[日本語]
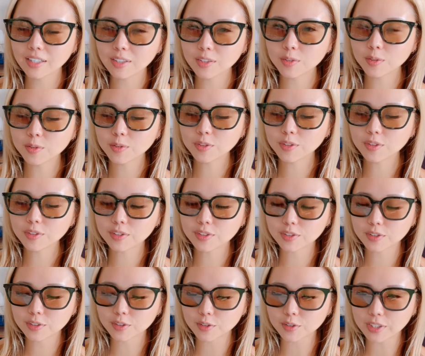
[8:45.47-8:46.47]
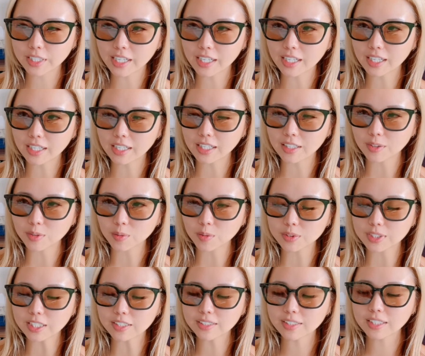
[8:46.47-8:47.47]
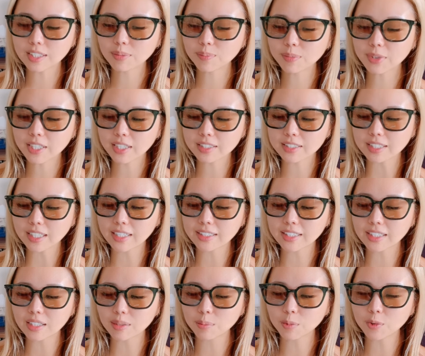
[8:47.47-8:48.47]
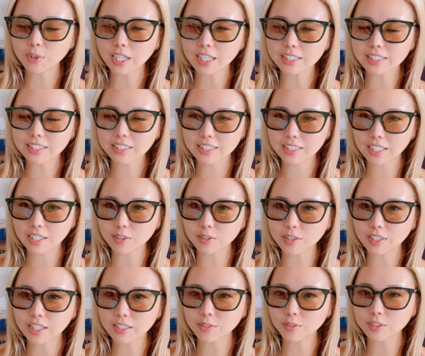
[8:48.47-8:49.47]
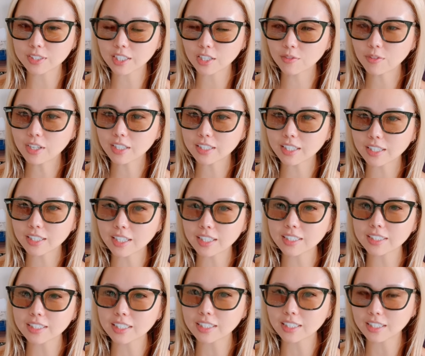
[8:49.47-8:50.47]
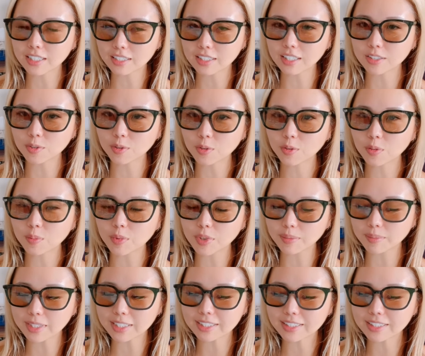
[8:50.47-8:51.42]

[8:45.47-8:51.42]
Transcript: ドードゥースや、えっと、ジャスティン・パレス相手でも勝ちきれる可能性は高いんじゃないかなと思いま